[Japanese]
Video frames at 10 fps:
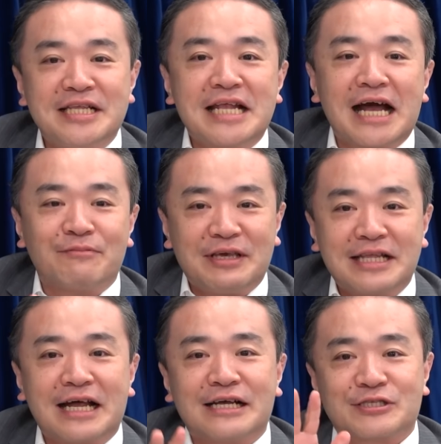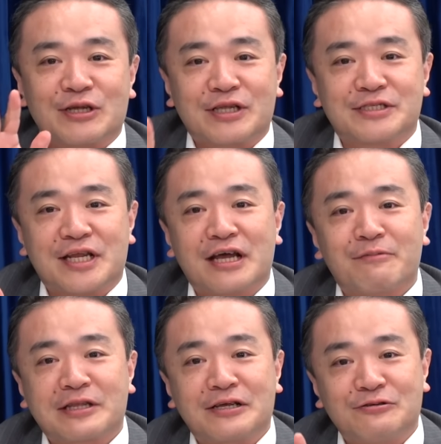んながみんなそうやって銭
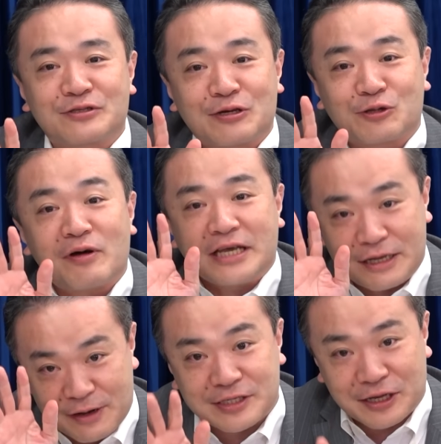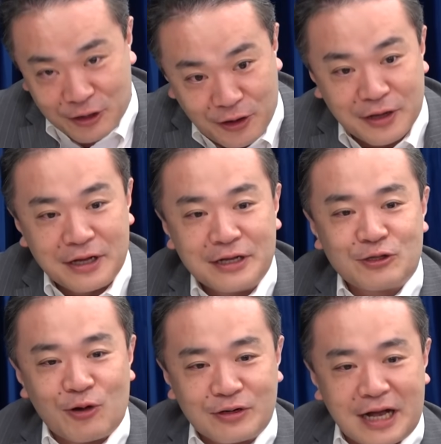形的に売ってるとは言いませんよ。
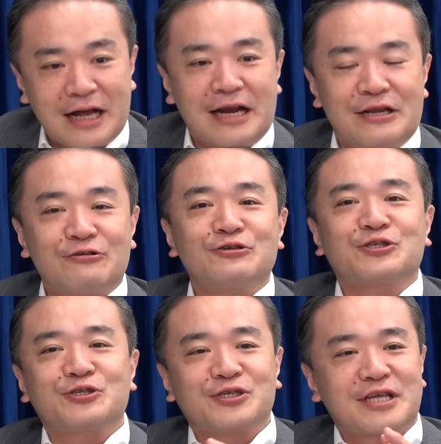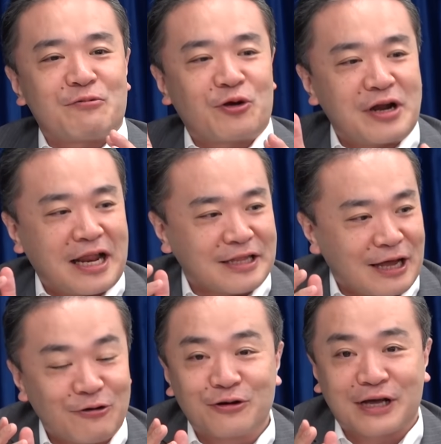どっかから流出したものなん
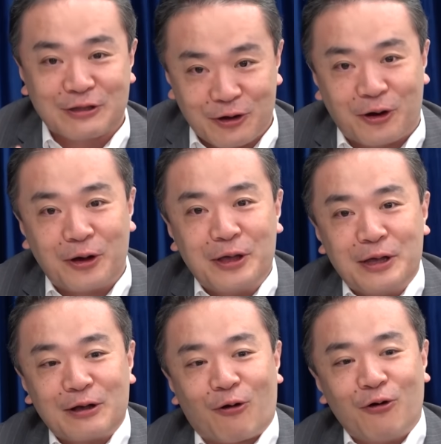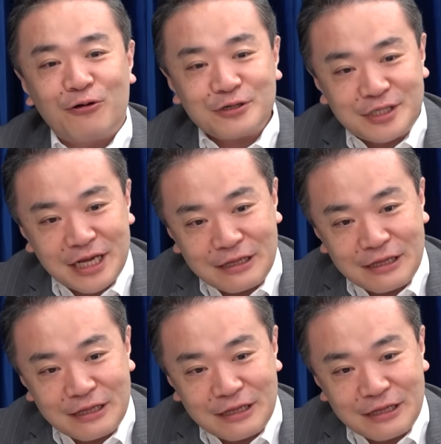だろうけど。甲子